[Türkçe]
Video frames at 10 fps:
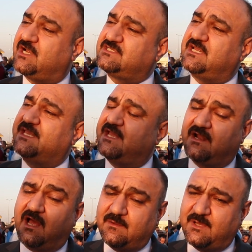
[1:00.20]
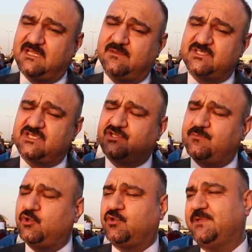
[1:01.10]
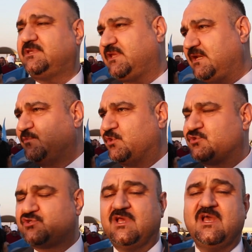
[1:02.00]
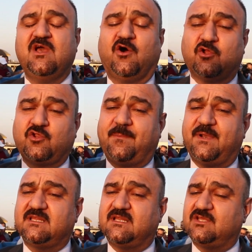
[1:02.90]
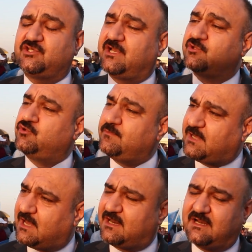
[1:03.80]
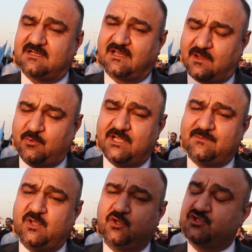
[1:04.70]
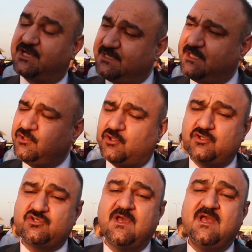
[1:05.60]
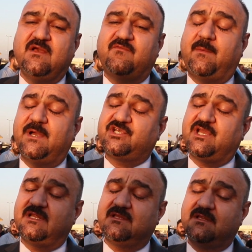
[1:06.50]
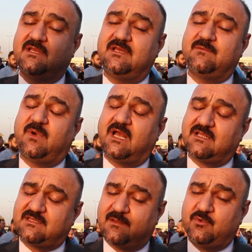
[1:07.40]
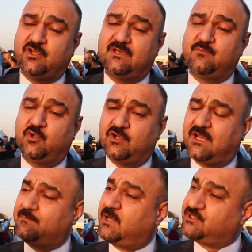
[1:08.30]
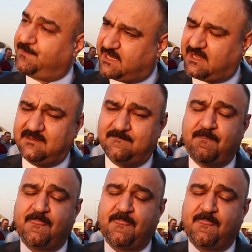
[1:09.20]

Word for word: içerisinde yer almadığımız için bu hükümeti tanımıyoruz. O toplantıdan çıkan tüm kararları da kabul etmiyoruz, reddediyoruz. Ve e, Bağdat'ta bugün bulunan başbakan